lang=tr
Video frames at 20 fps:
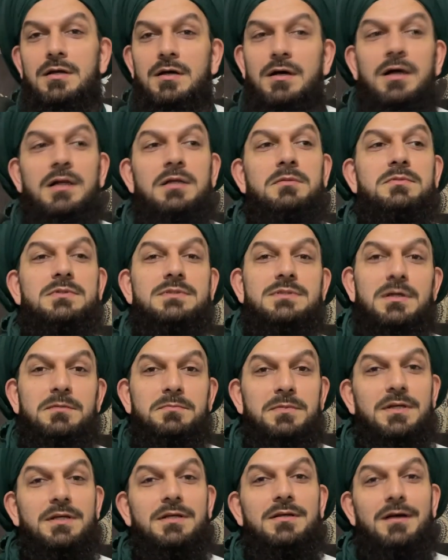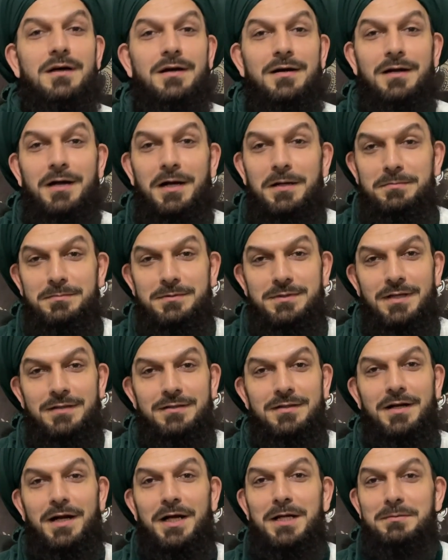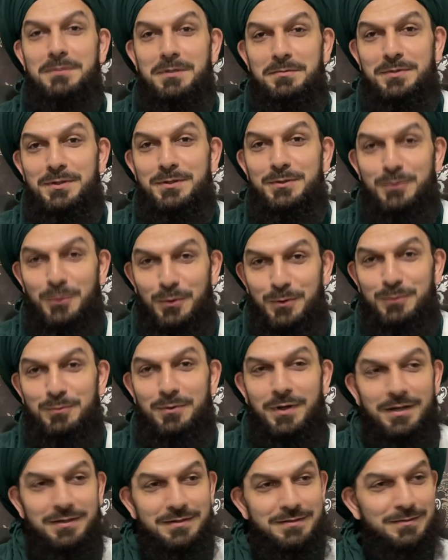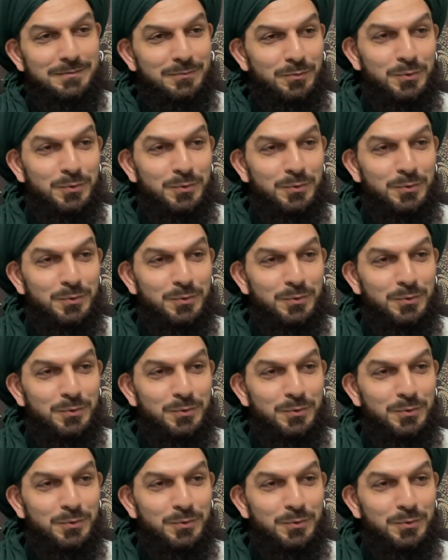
kalbi sebila kalpten kalbe bir yol vardır.